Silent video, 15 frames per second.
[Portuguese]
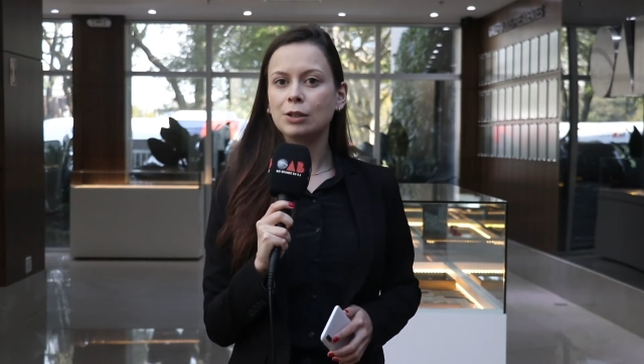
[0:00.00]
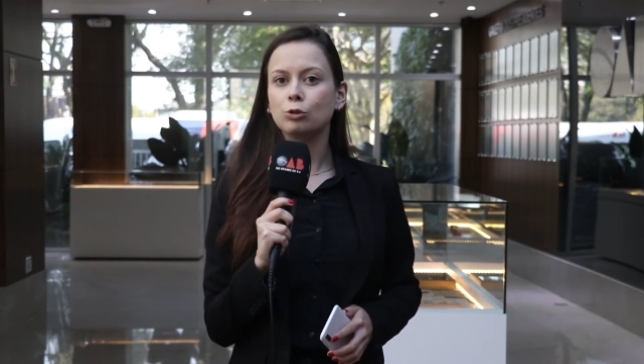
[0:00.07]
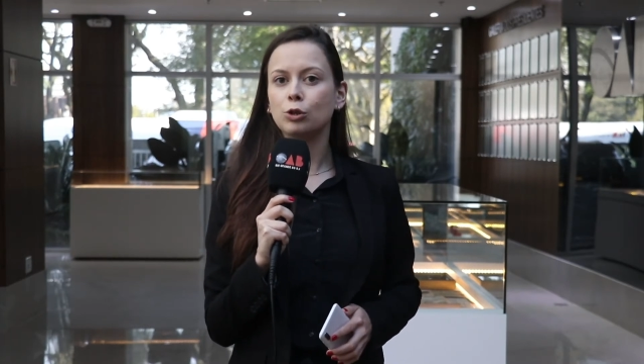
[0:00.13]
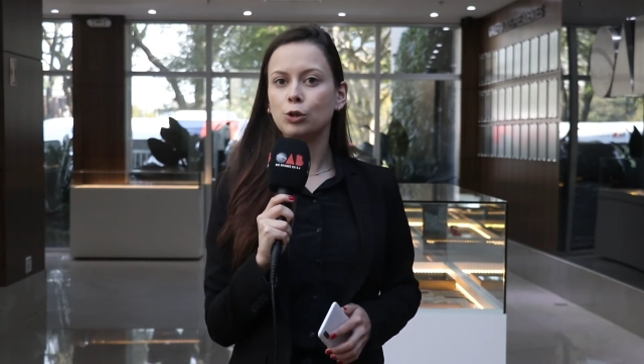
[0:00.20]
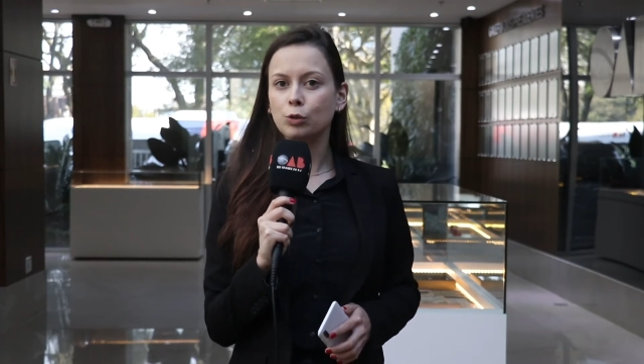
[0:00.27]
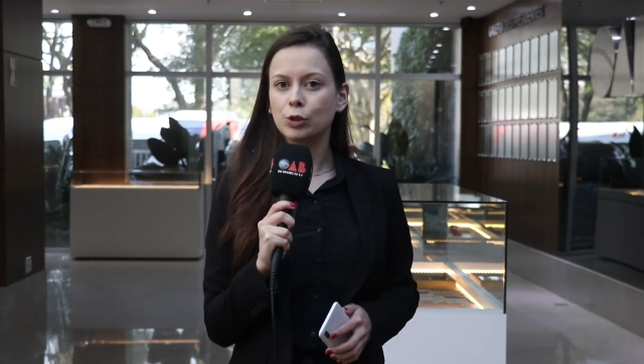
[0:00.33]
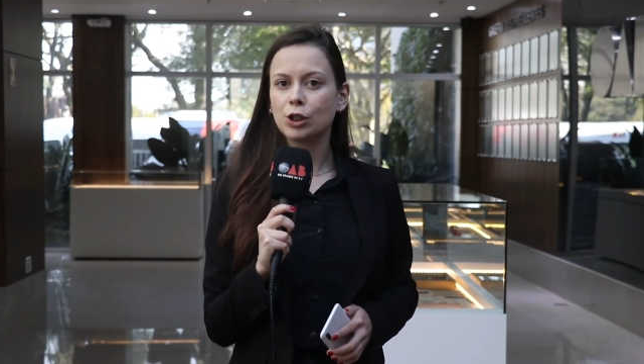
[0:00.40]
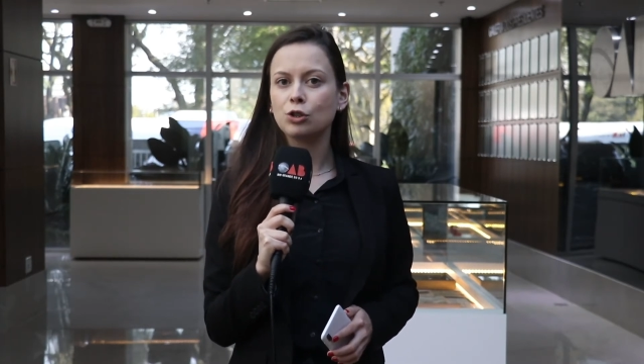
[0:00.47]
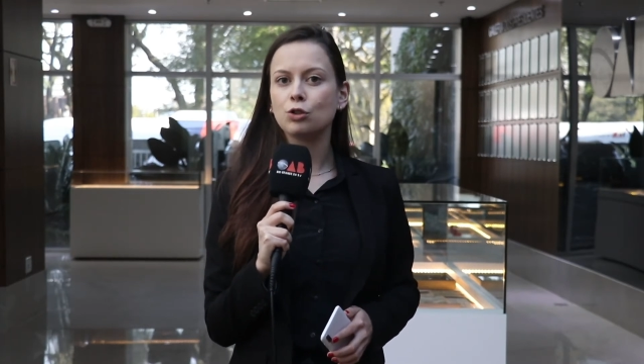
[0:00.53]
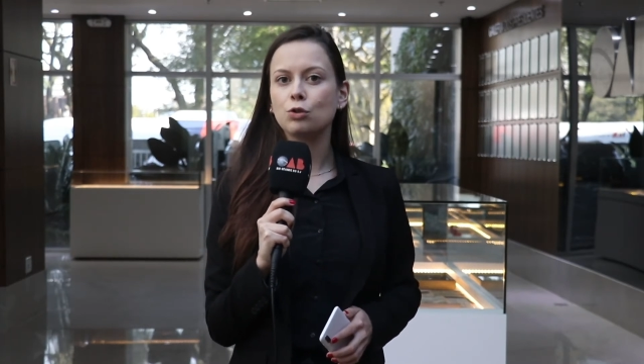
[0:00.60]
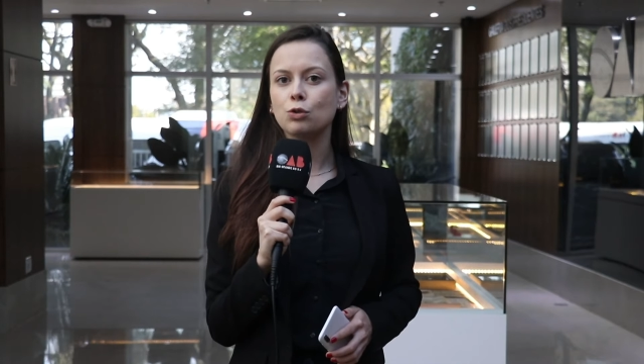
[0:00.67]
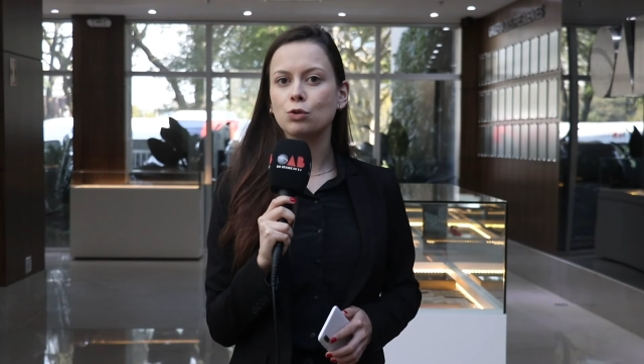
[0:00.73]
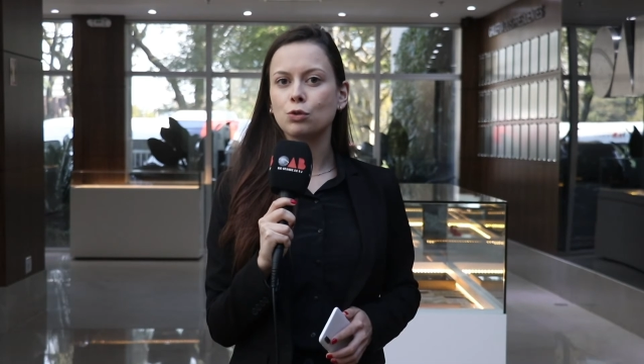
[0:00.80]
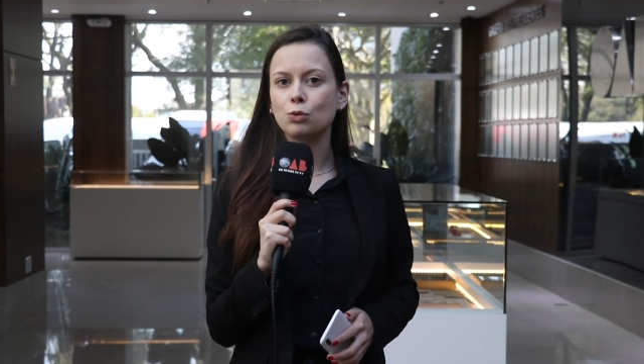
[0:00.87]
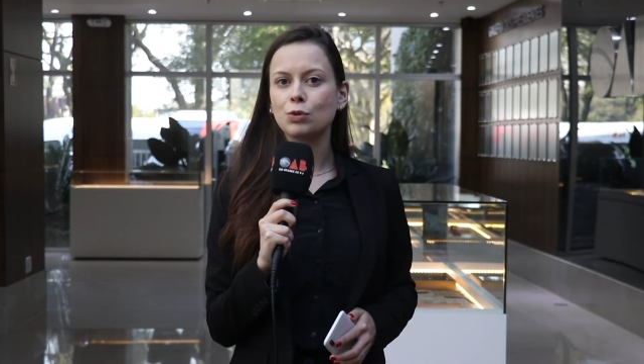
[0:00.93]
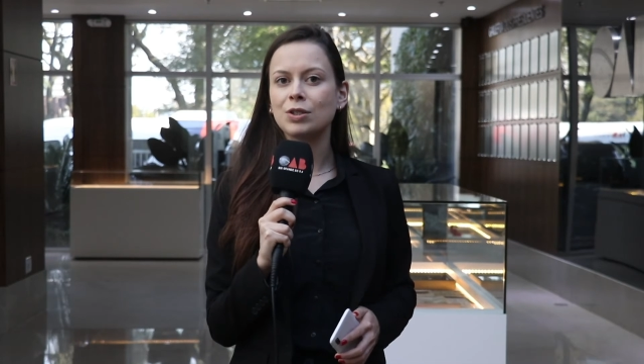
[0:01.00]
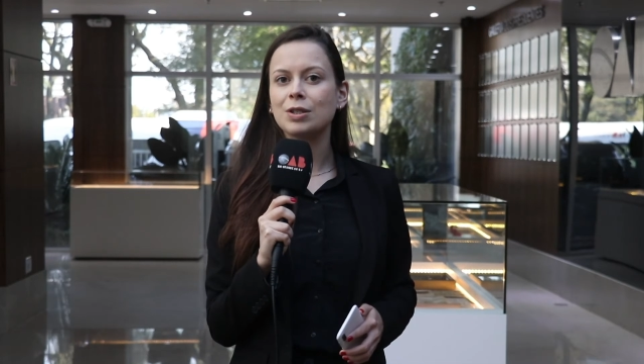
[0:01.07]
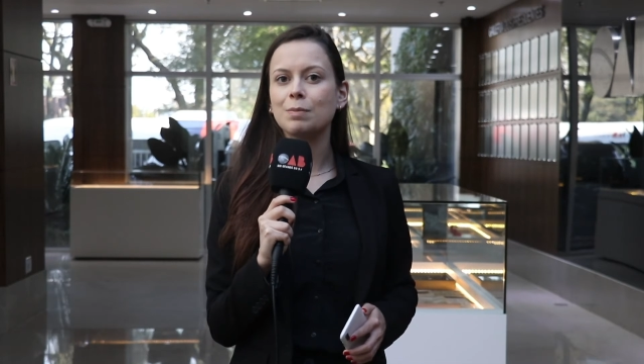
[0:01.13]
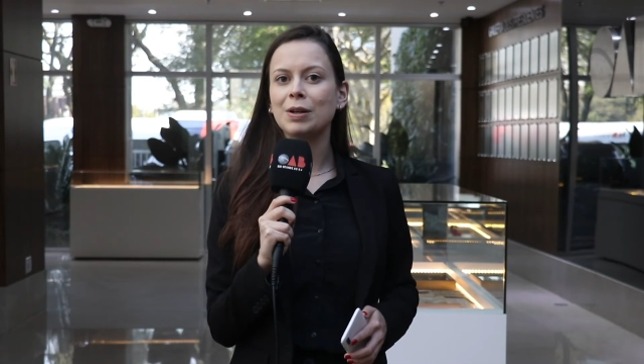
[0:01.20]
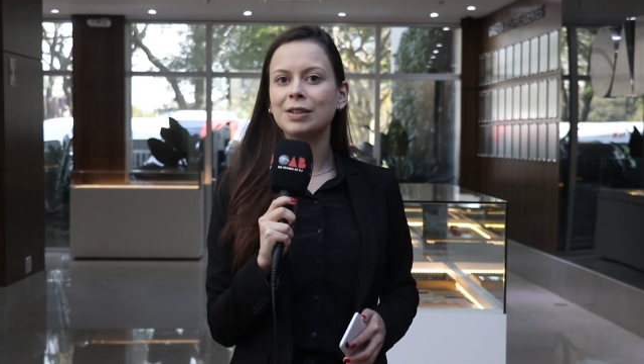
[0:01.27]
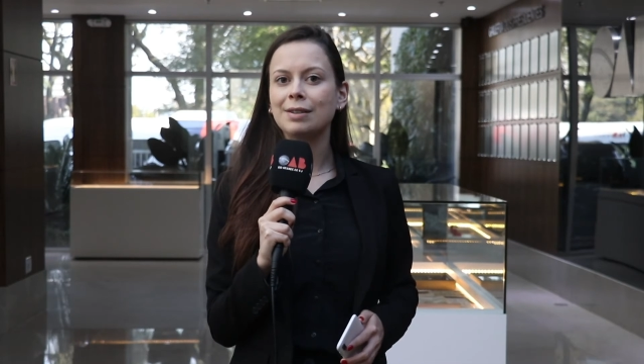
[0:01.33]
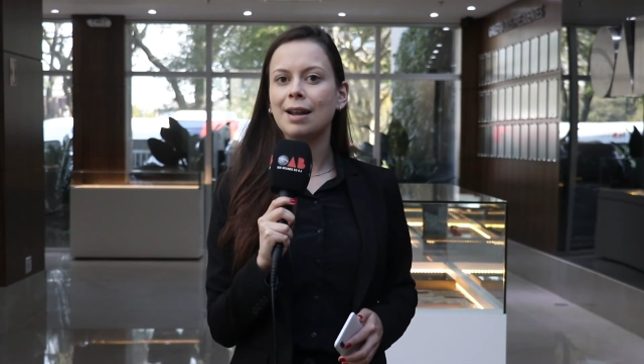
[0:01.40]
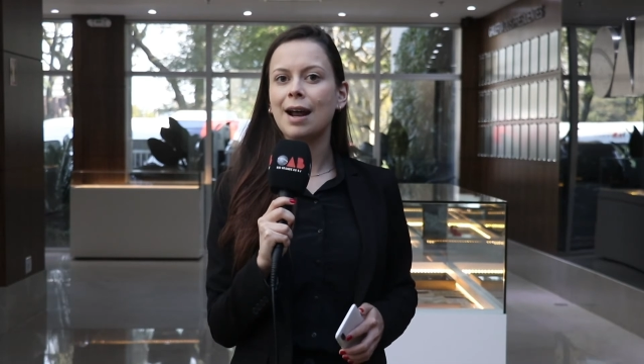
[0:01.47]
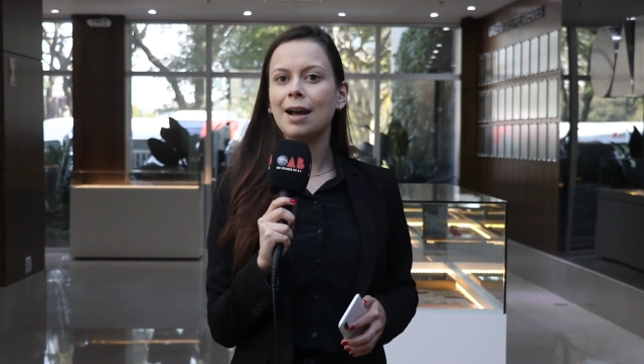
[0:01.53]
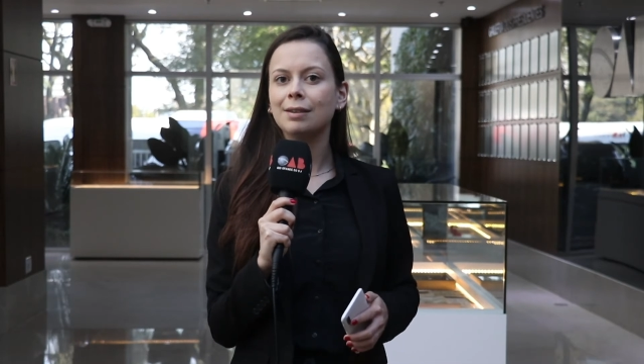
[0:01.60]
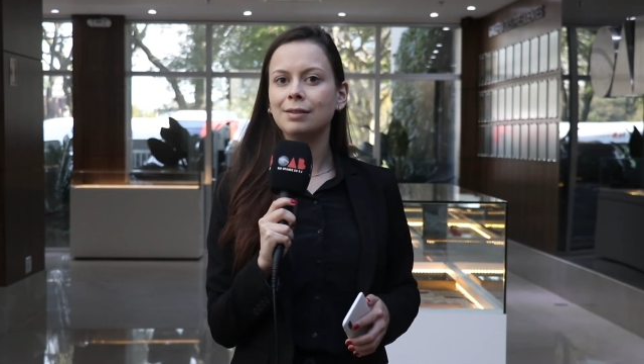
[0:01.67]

do Rio Grande do Sul se manterá